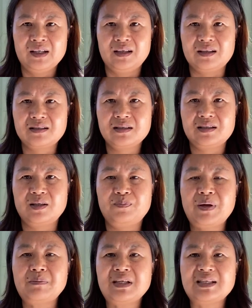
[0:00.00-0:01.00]
啊，自己
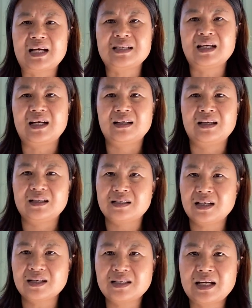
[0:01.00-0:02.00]
边边角角的
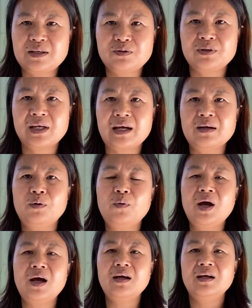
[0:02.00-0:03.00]
上山去开个
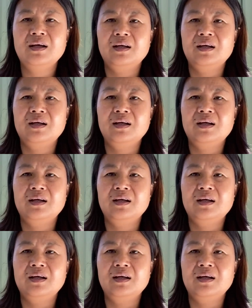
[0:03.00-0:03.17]
荒，